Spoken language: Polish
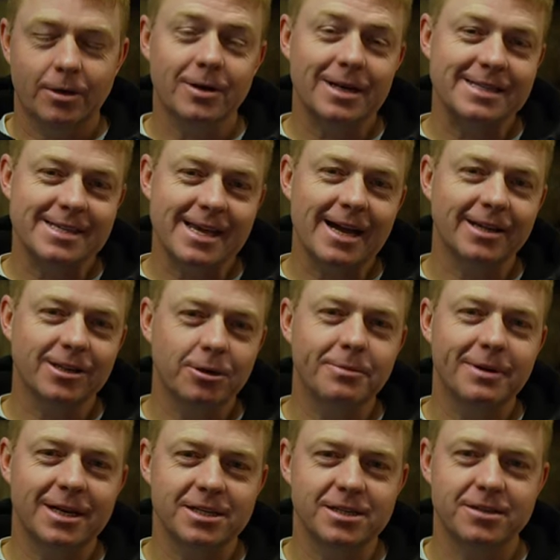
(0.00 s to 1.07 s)
oraz jak
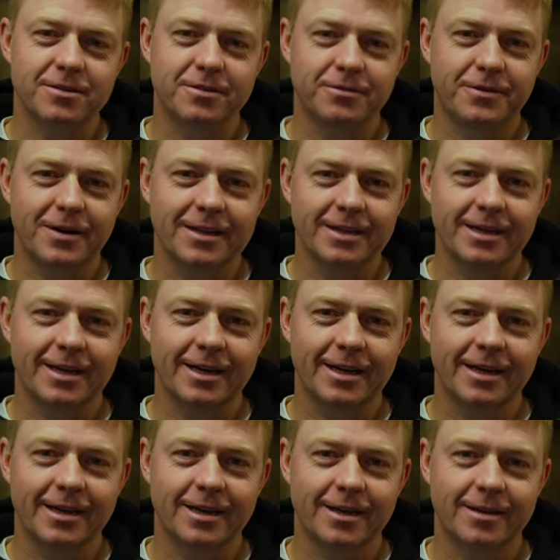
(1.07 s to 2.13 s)
dobrać wędkę
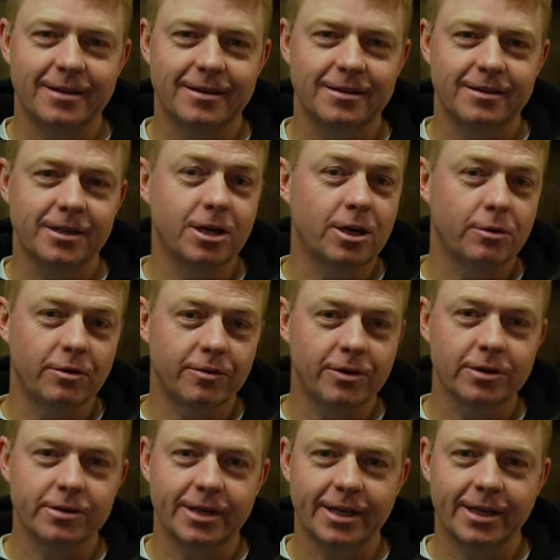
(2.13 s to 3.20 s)
i
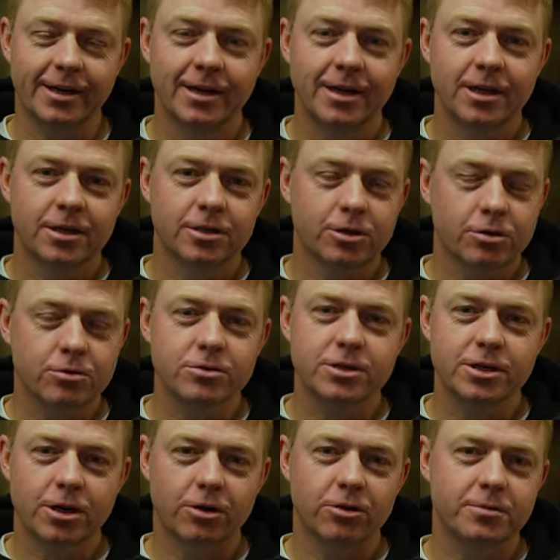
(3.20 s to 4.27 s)
kołowrotek do
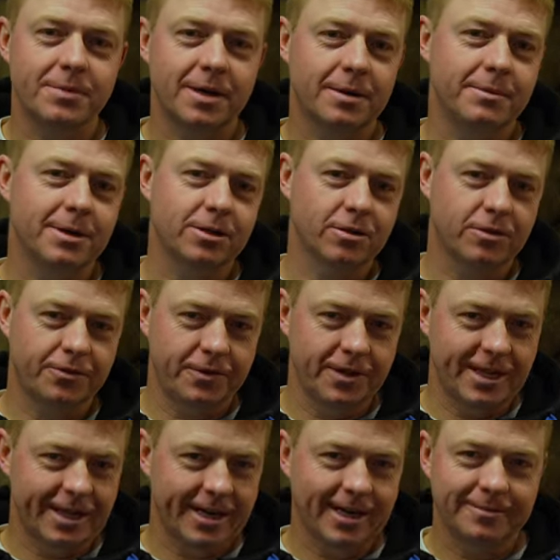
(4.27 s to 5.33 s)
różnych odmian metod
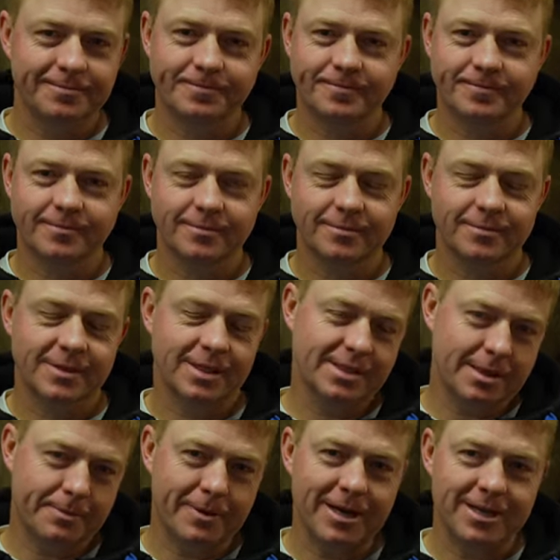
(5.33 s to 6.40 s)
fidera.
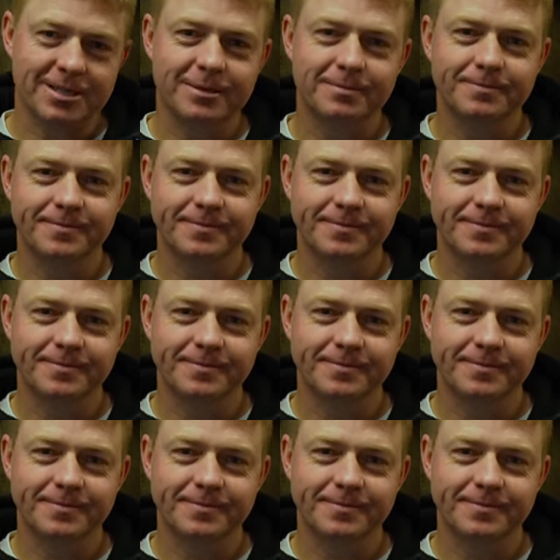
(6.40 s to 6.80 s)
Zapraszam.